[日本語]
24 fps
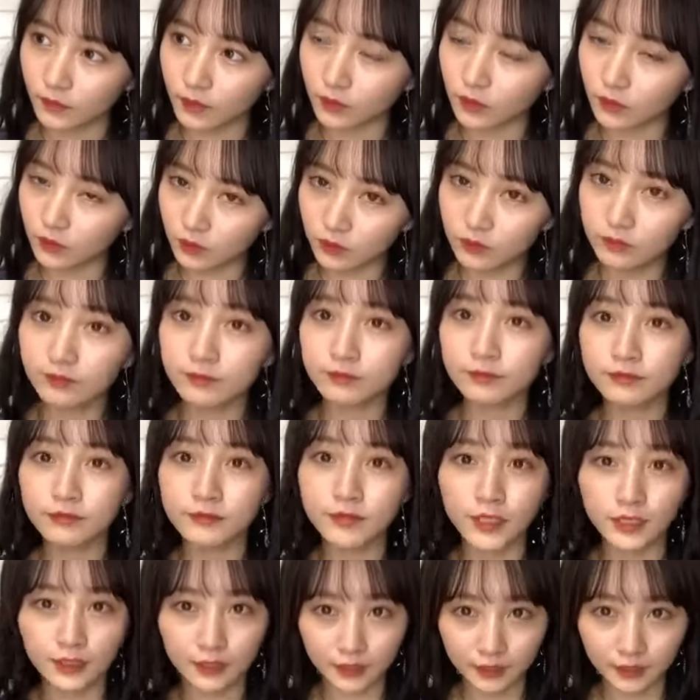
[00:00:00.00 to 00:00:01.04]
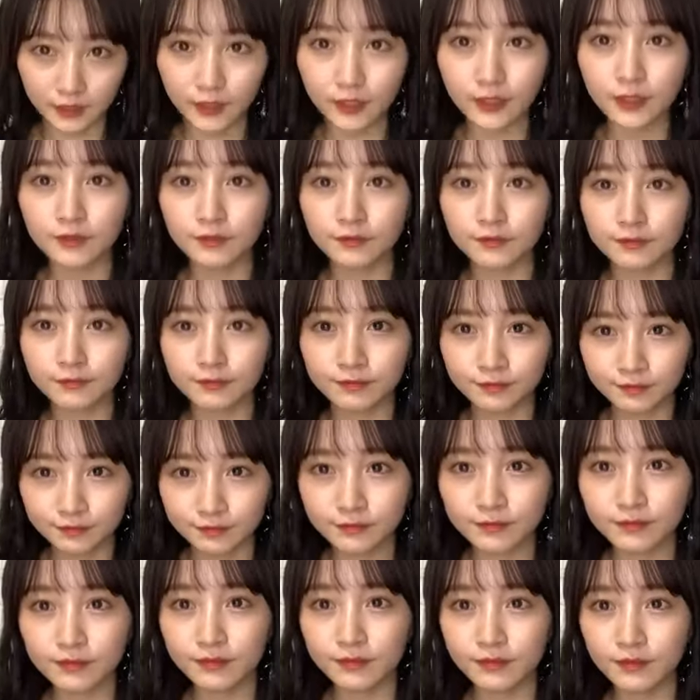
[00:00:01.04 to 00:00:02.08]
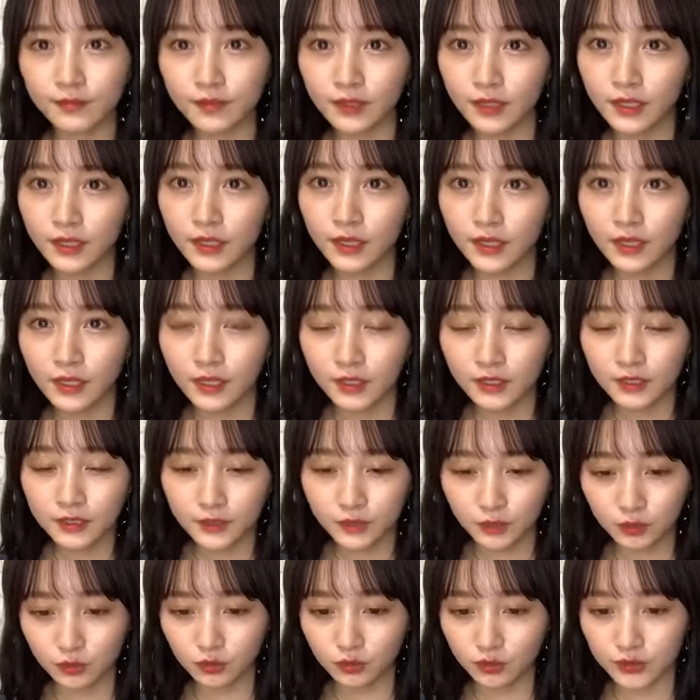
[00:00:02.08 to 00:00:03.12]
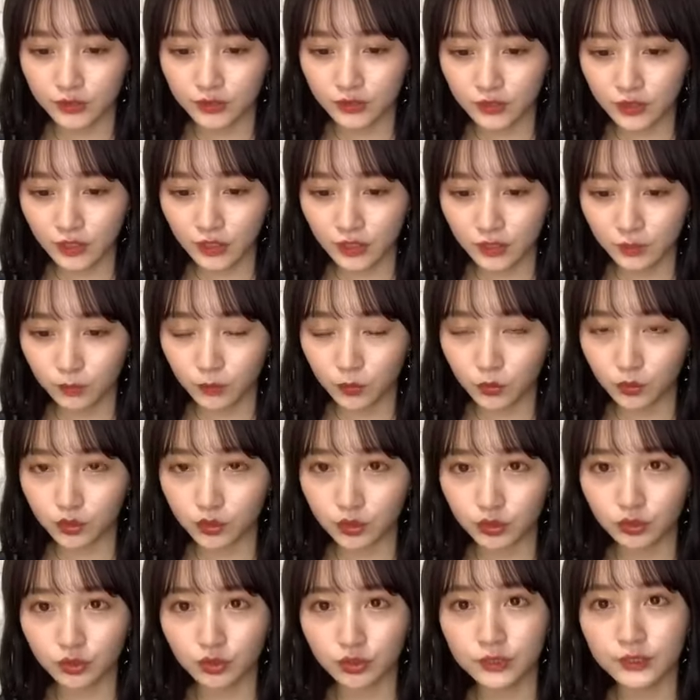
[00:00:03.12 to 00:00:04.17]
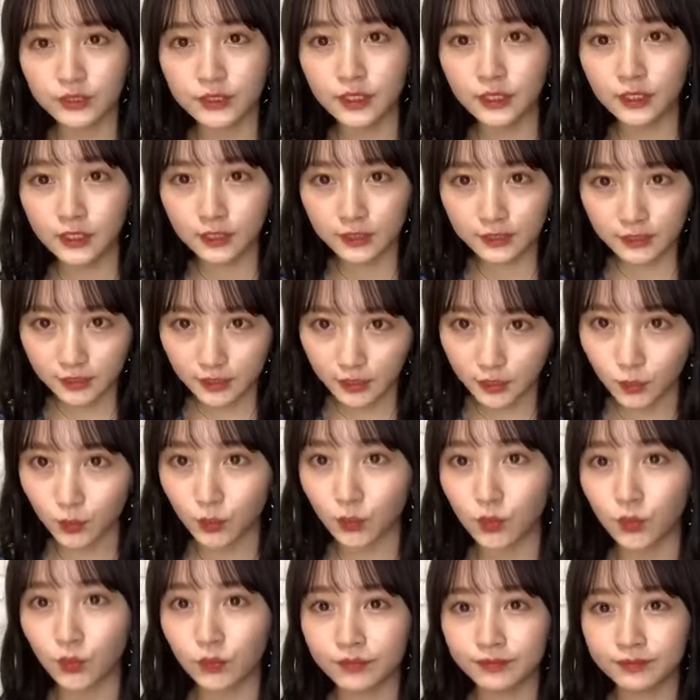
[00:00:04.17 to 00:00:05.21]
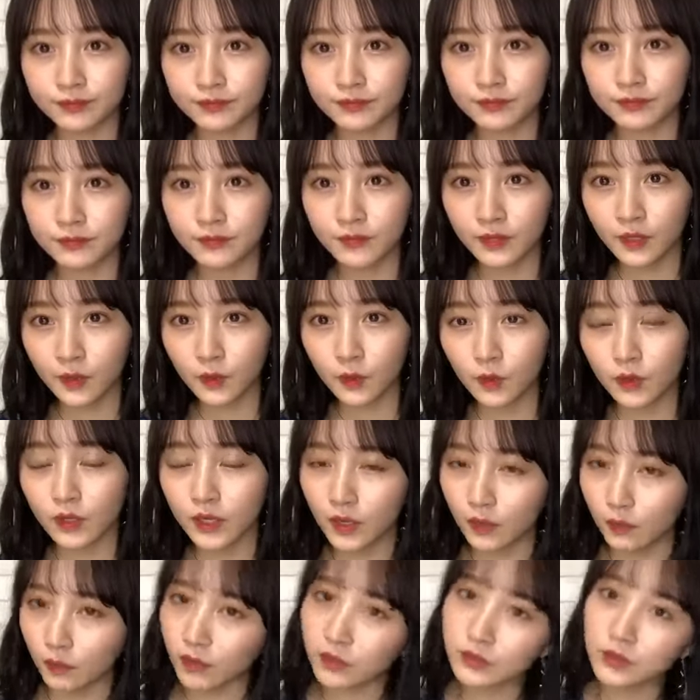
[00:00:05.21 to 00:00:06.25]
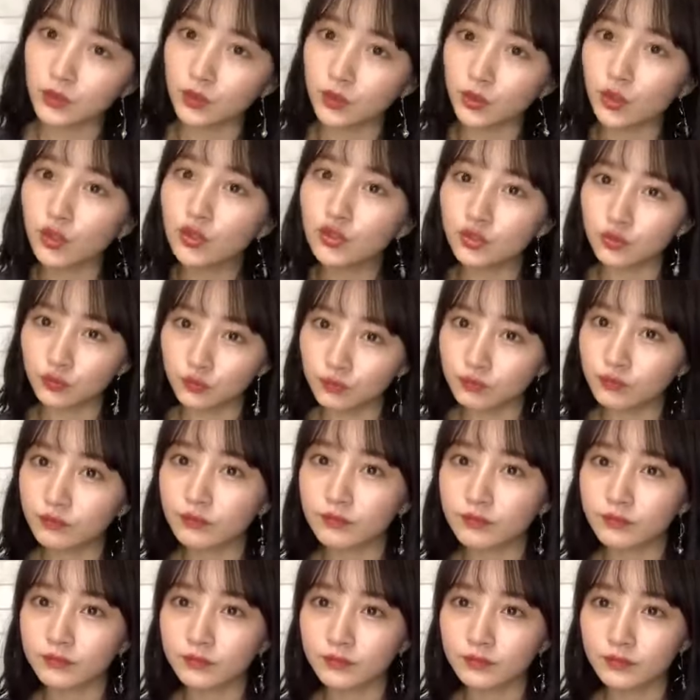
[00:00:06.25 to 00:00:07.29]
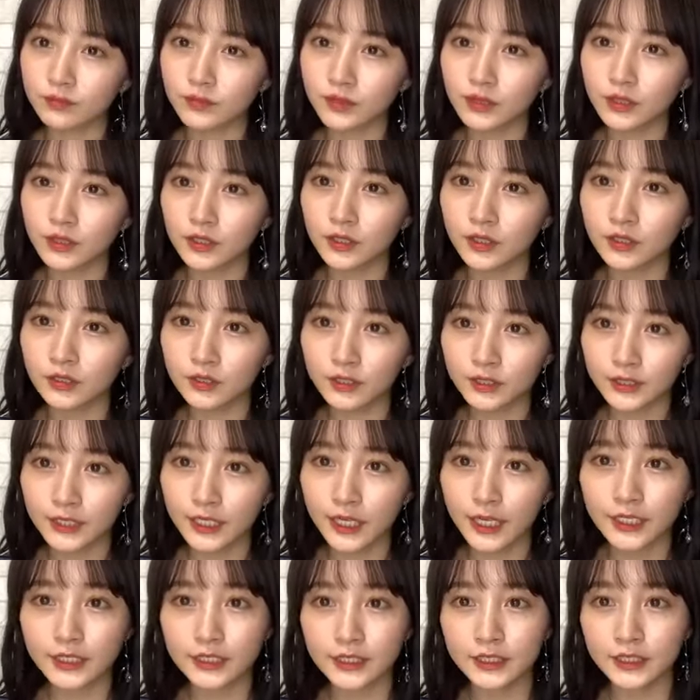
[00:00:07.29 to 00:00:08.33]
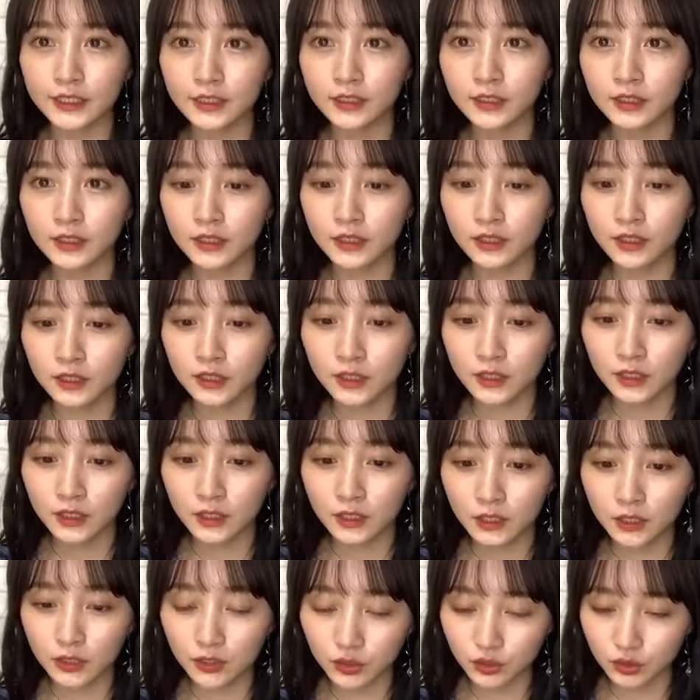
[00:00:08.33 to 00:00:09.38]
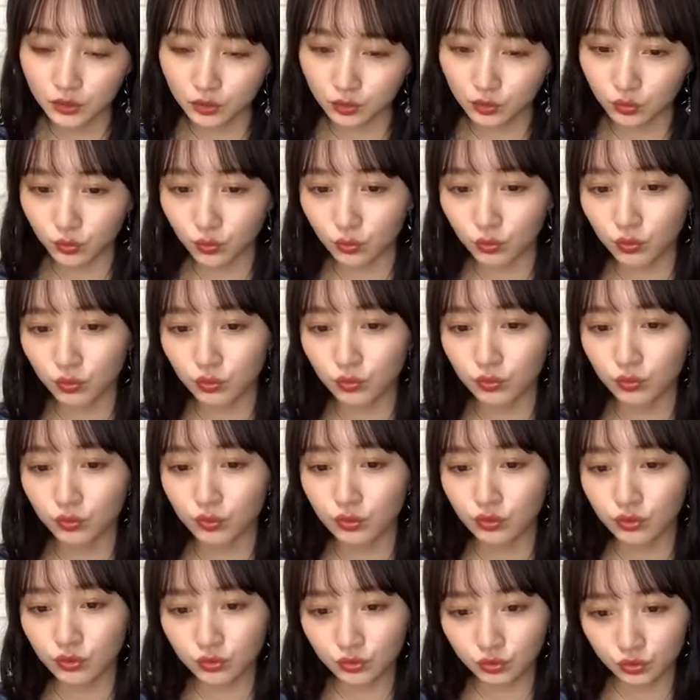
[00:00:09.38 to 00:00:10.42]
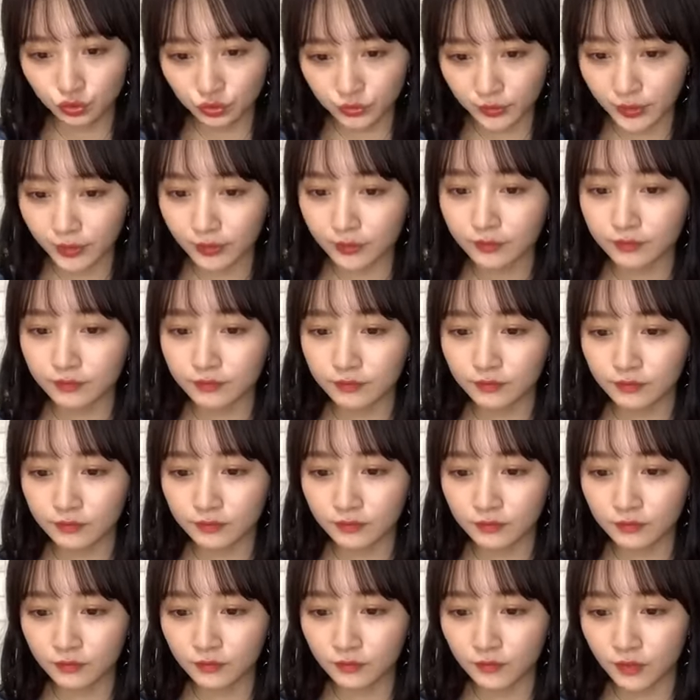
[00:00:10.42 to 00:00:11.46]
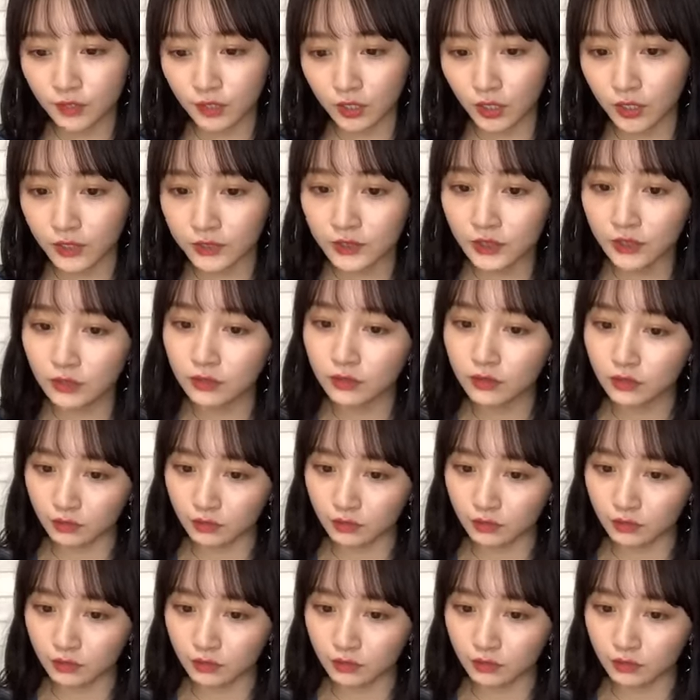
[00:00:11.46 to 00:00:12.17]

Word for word: かななっててそう実際にもう収録したんですけど今回はその夜夜に配信するということでかあさっ